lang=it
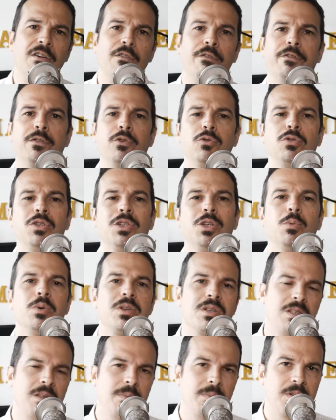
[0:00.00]
confronti di
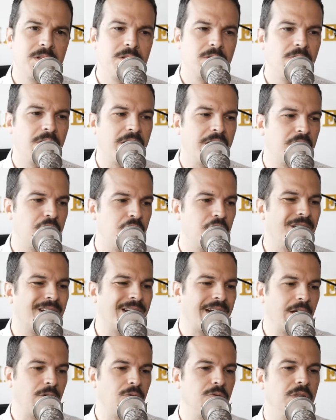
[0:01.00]
queste persone che
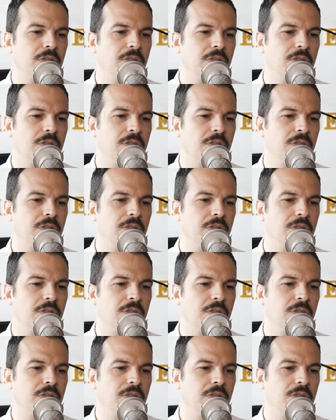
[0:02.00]
cercano